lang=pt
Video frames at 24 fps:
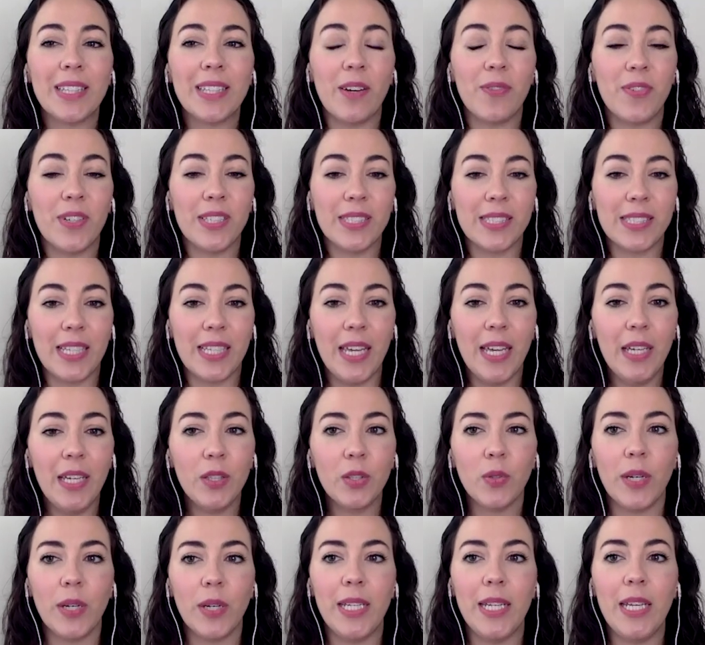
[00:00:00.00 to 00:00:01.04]
está
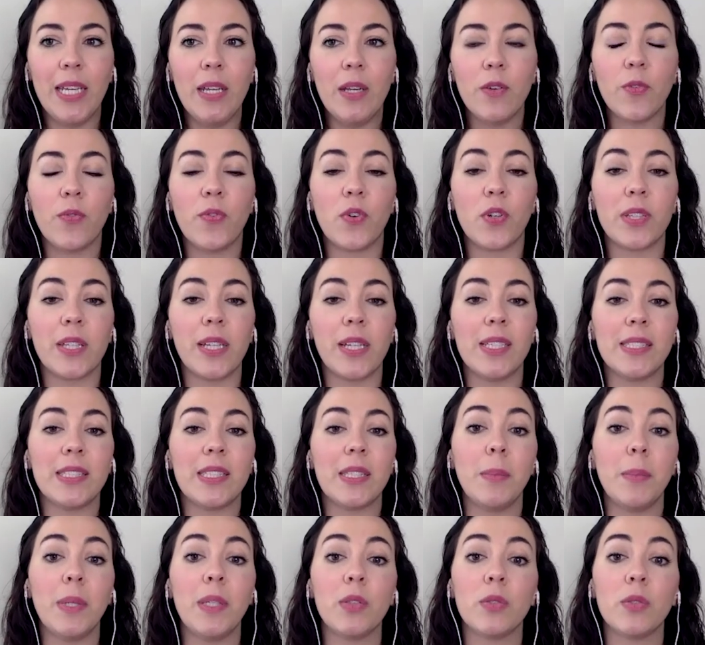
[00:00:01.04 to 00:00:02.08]
fazendo ali o
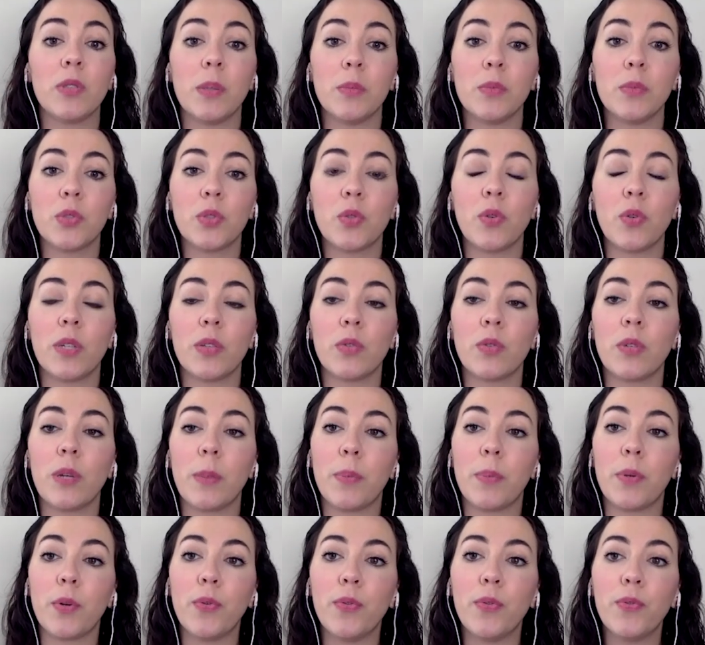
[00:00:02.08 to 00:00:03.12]
fortalecimento da musculatura
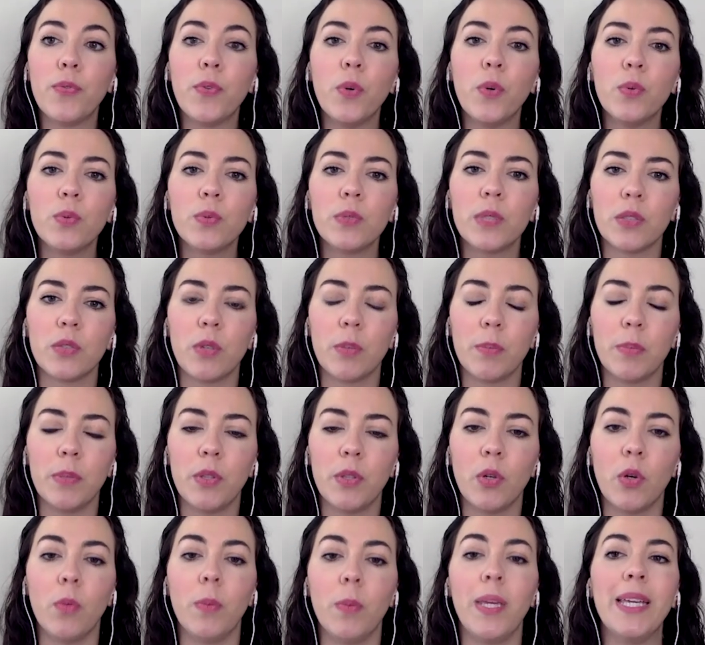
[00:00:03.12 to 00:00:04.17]
profunda do
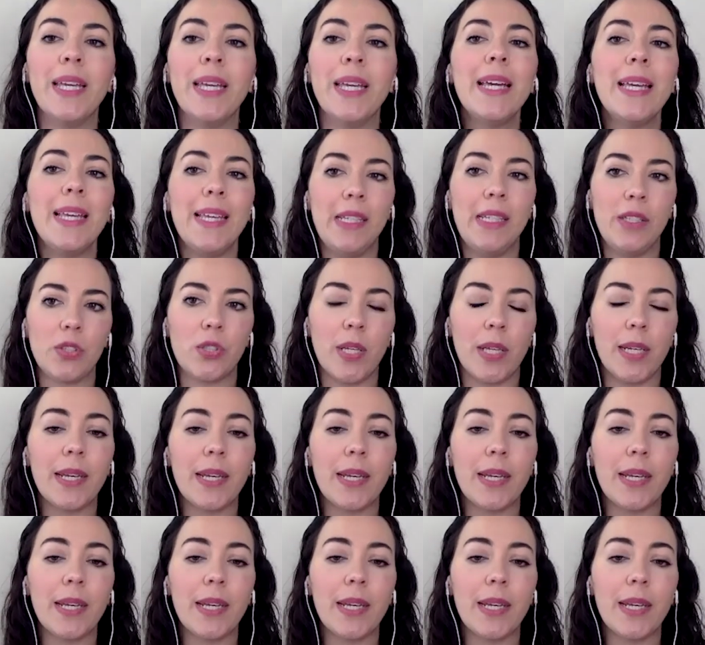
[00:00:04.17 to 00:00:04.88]
abdômen. Isso é